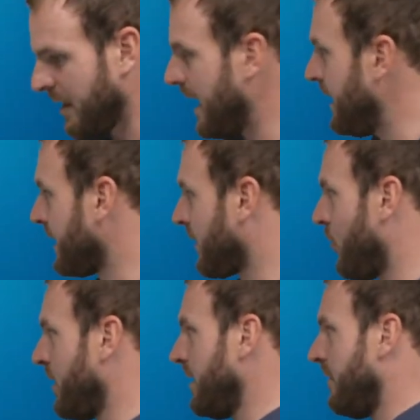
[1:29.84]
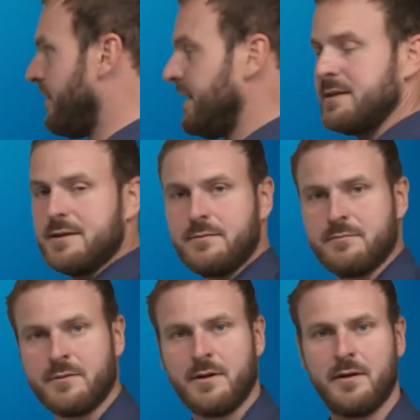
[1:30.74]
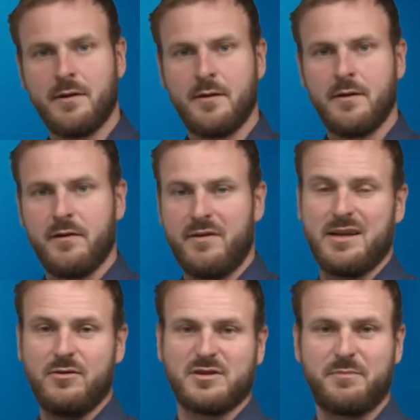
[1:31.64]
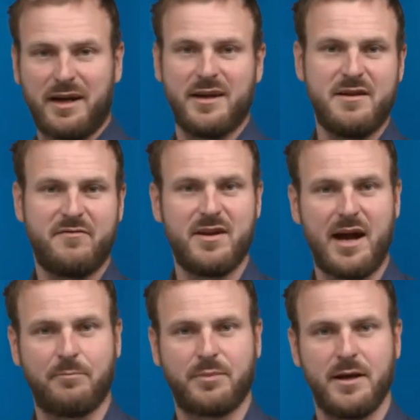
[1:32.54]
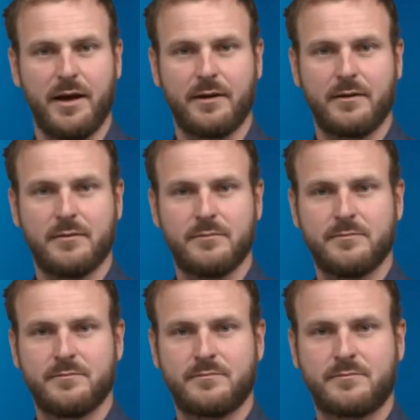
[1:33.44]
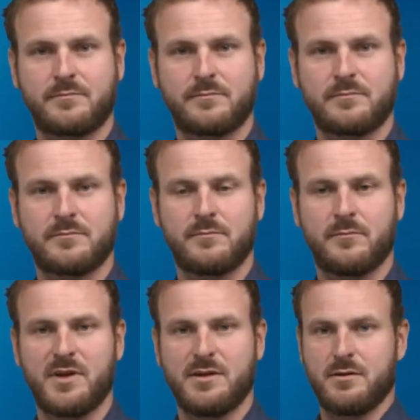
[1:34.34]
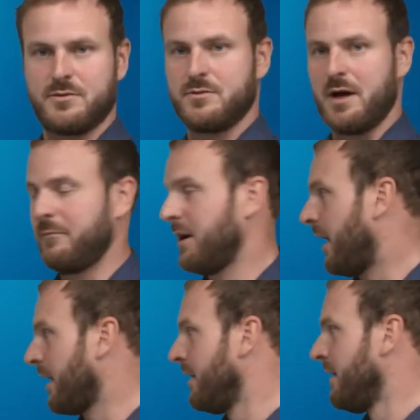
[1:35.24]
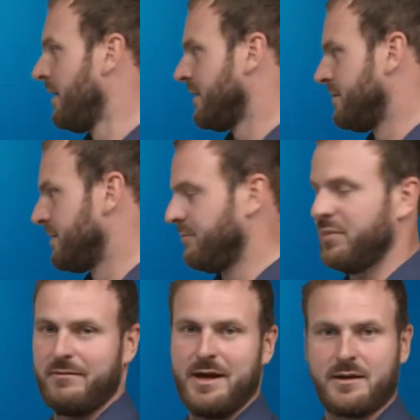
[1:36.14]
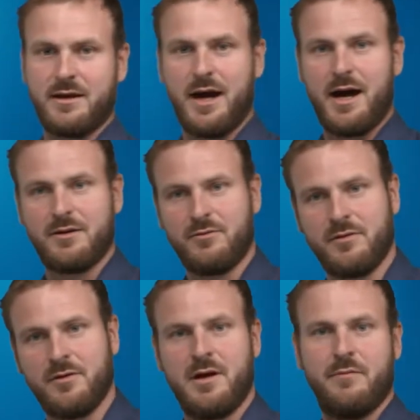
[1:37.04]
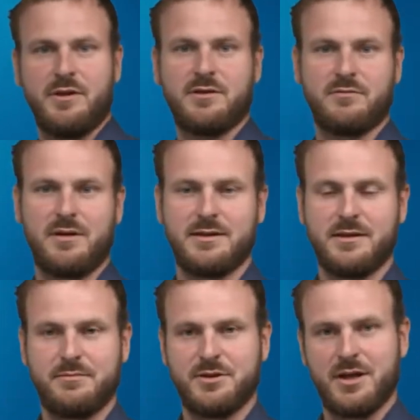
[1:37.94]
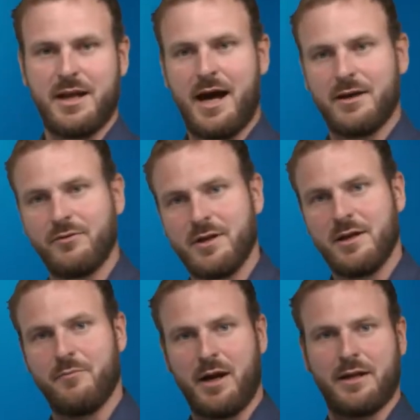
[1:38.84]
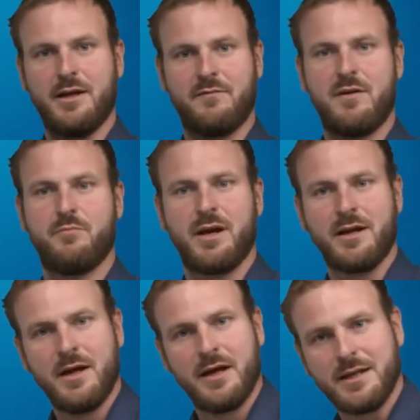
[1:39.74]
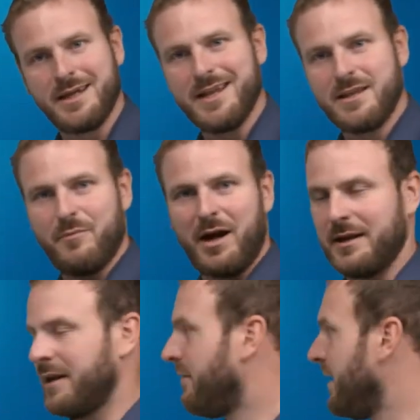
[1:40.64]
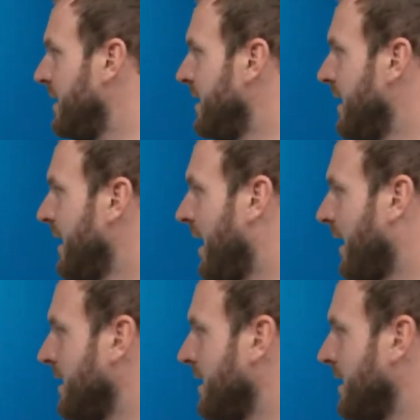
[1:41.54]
Die Elektronen, die fließen, werden durchs Magnetfeld abgelenkt. Das ist der Zusammenhang zwischen bewegter Ladung, beziehungsweise zwischen der Ladung, die in ein Magnetfeld bringt, die geht dem Magnetfeldlinie nach.